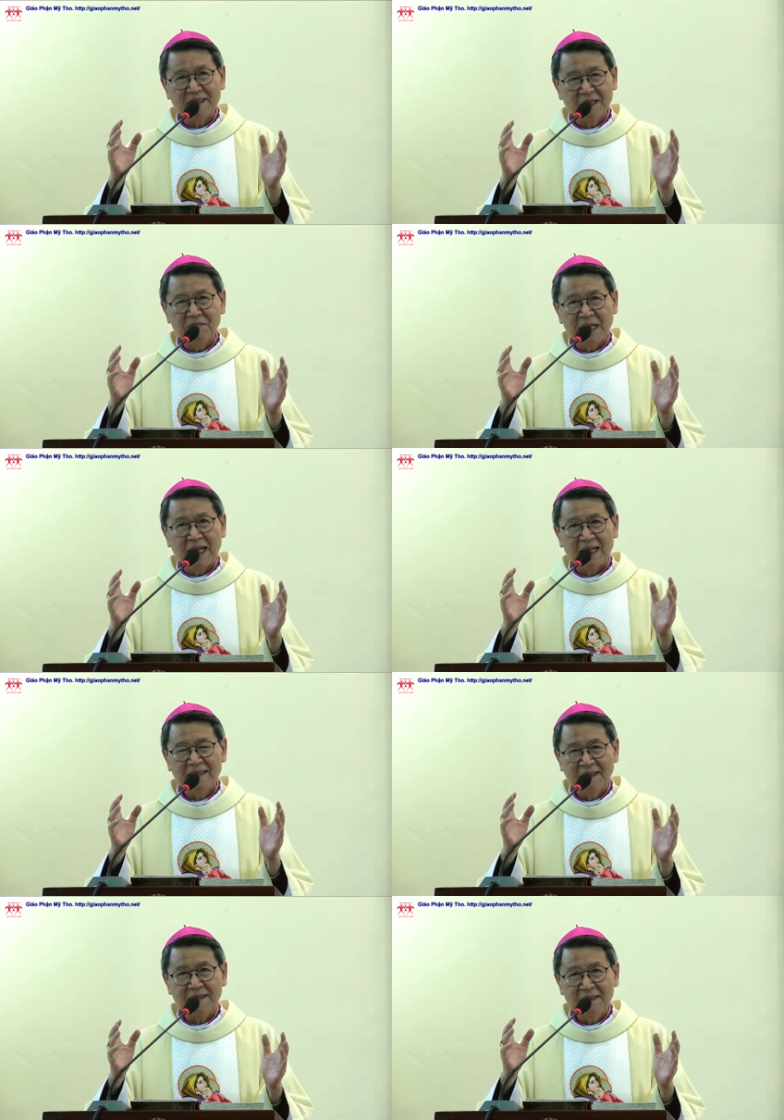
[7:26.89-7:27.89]
Đức Mẹ
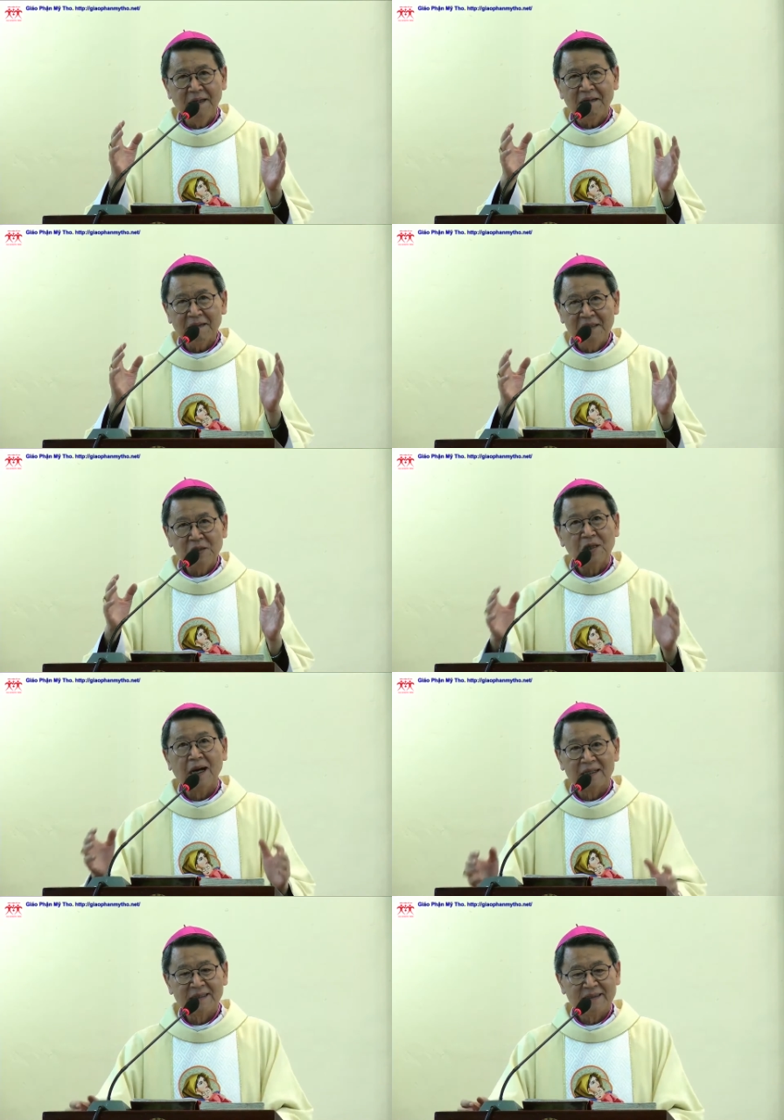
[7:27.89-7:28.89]
được rước lên
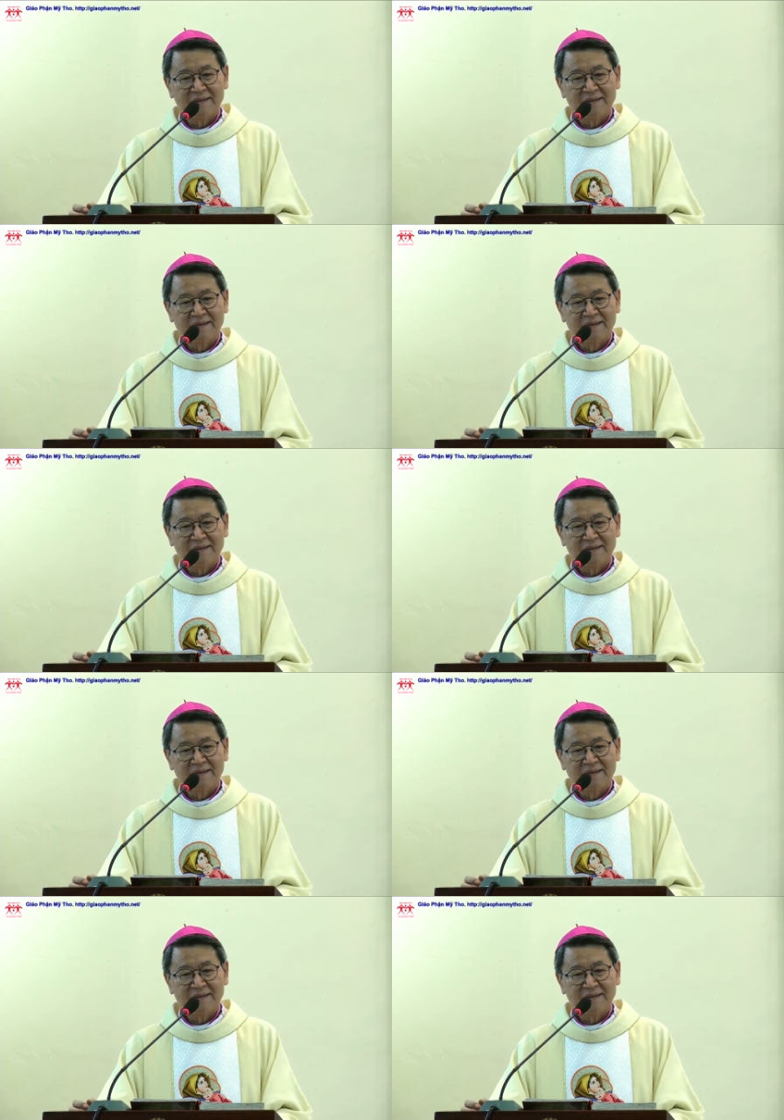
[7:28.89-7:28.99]
trời.